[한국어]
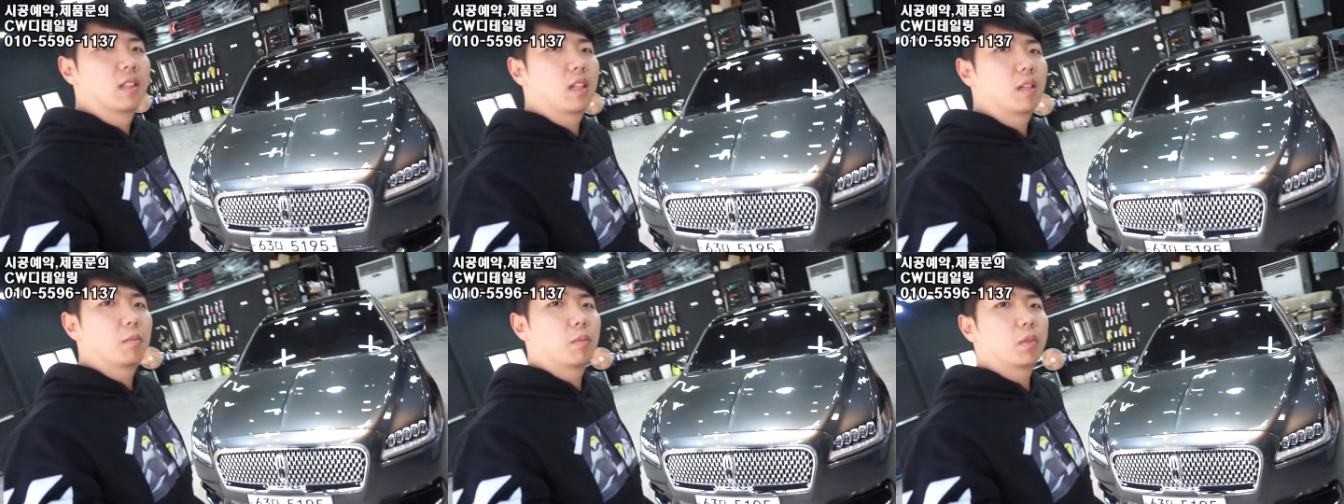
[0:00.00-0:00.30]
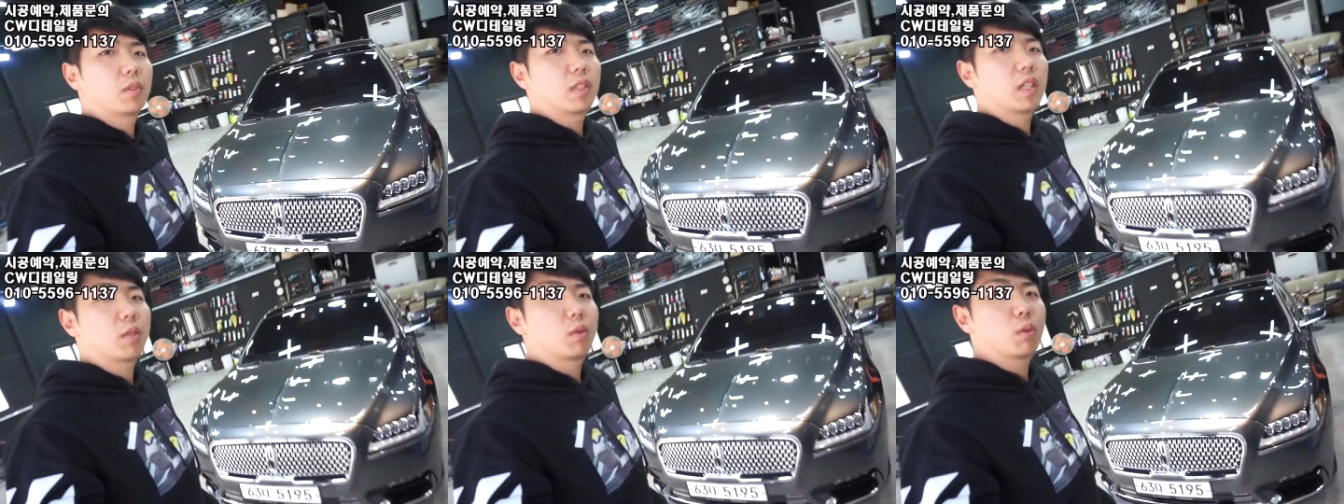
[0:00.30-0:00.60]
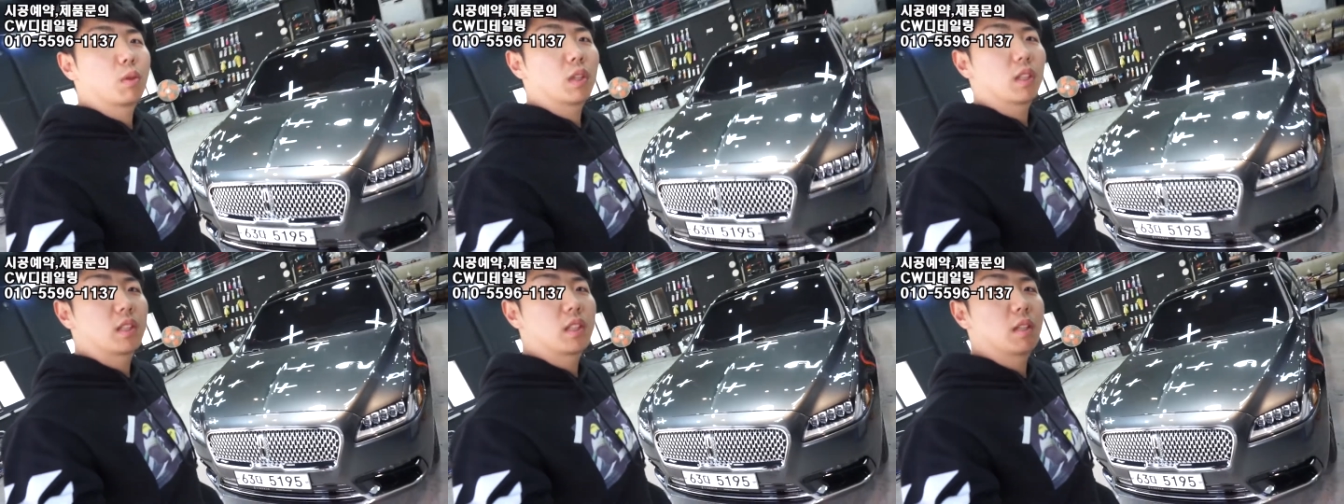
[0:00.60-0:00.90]
한번 차도
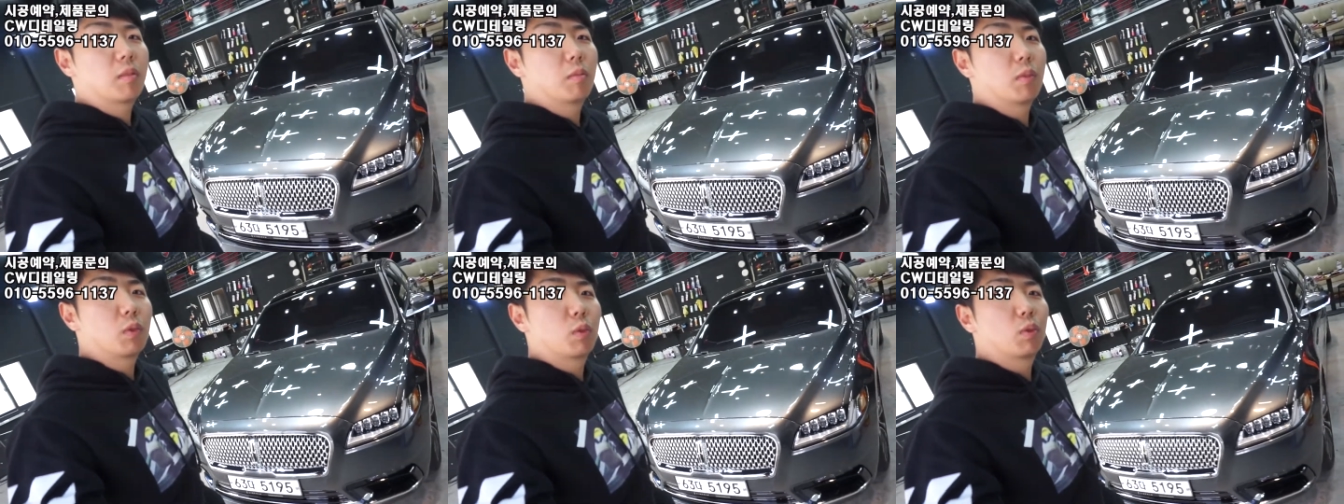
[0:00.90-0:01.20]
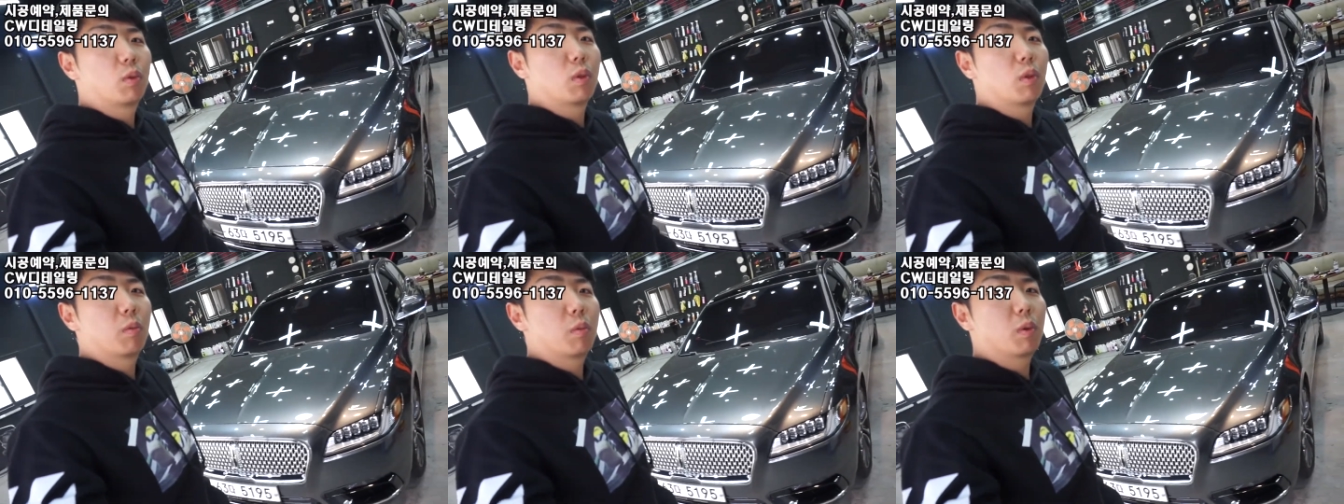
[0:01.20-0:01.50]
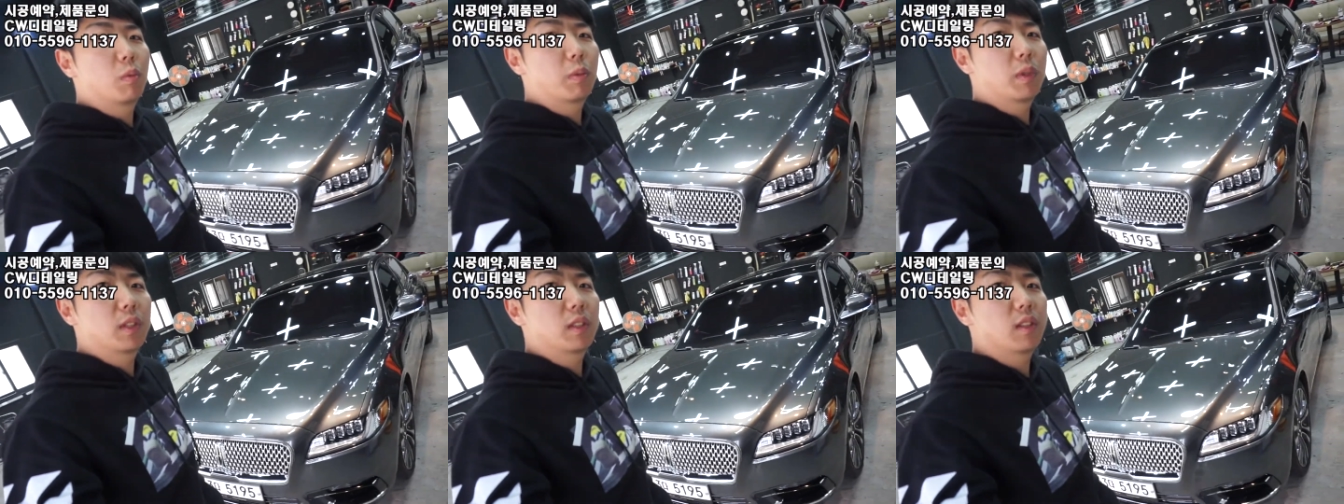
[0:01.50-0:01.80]
같이 한번
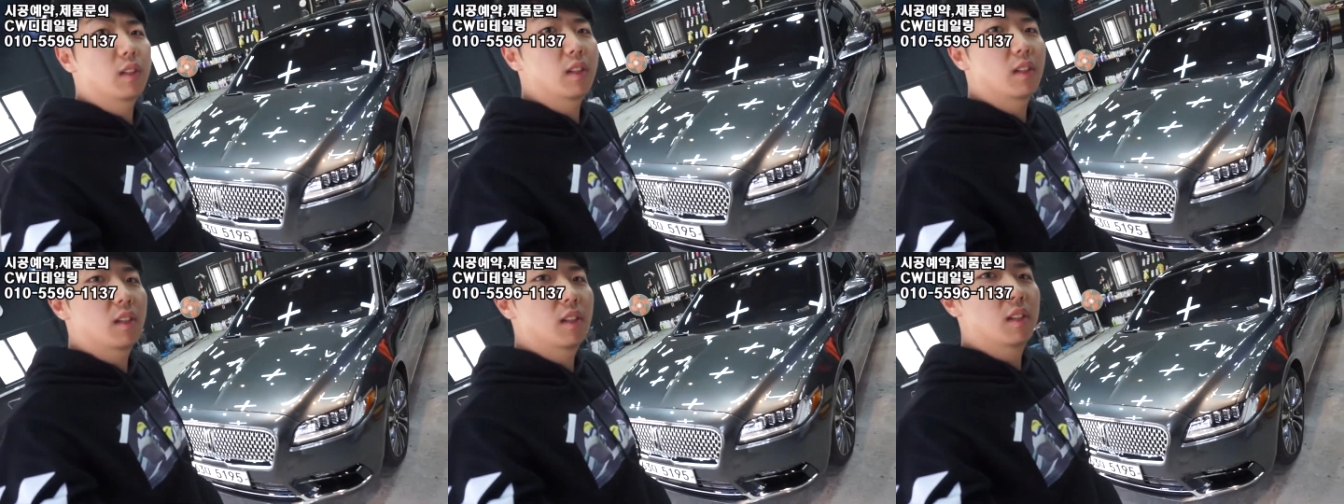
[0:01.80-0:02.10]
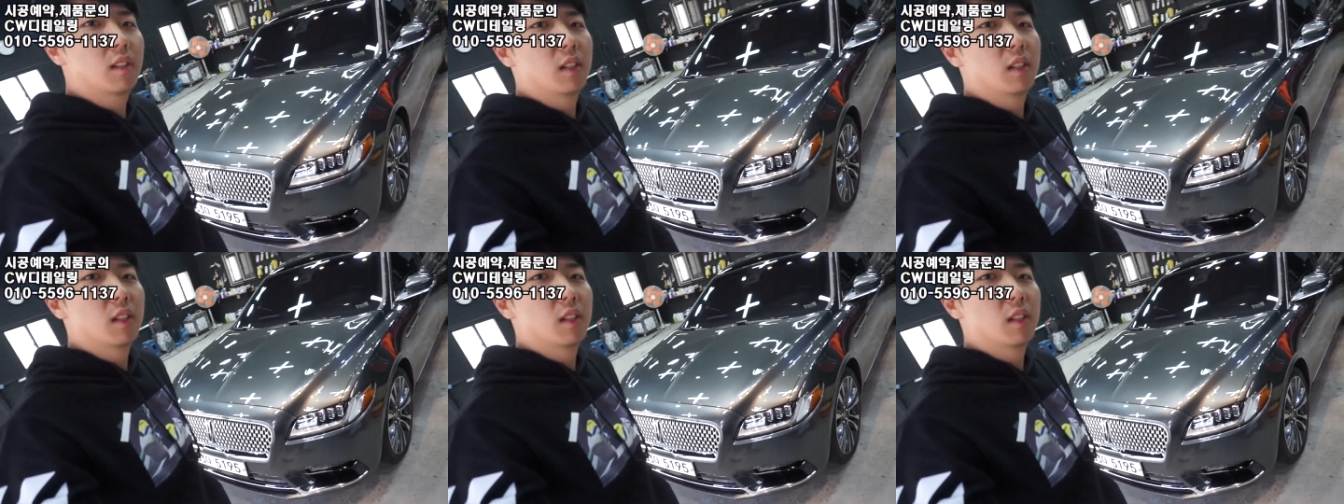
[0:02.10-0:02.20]
둘러보면서